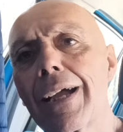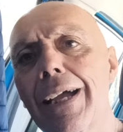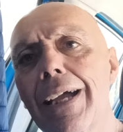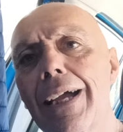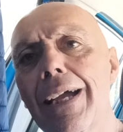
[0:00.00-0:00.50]

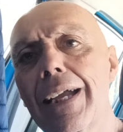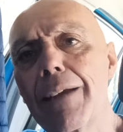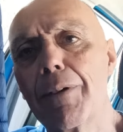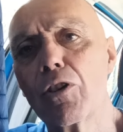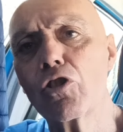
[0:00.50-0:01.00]
eh,
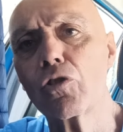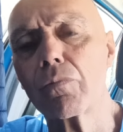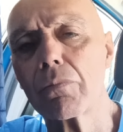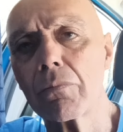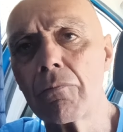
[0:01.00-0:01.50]
íberos
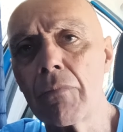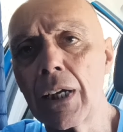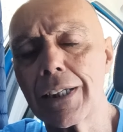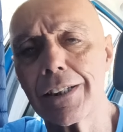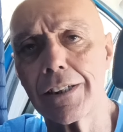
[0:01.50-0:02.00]

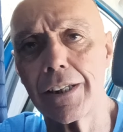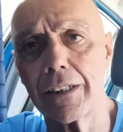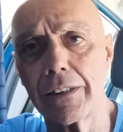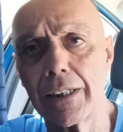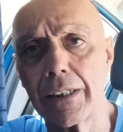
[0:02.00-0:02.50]
que se
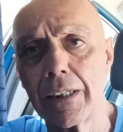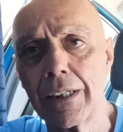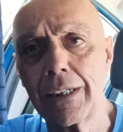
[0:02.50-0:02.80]
sienten